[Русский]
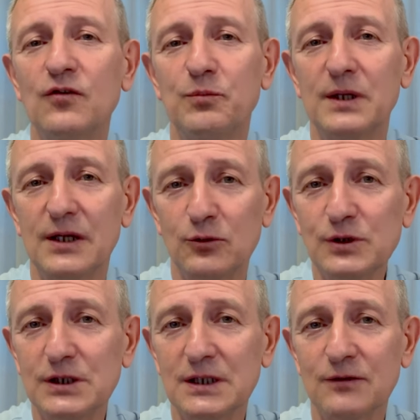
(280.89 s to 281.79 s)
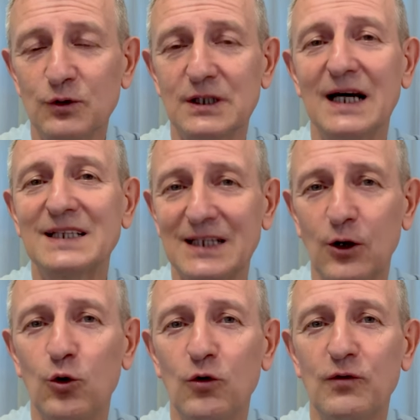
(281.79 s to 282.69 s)
в Беларуси вот от
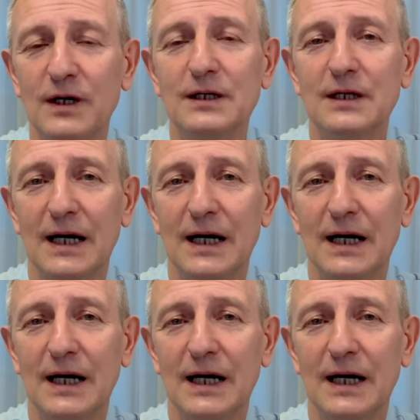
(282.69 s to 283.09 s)
такого,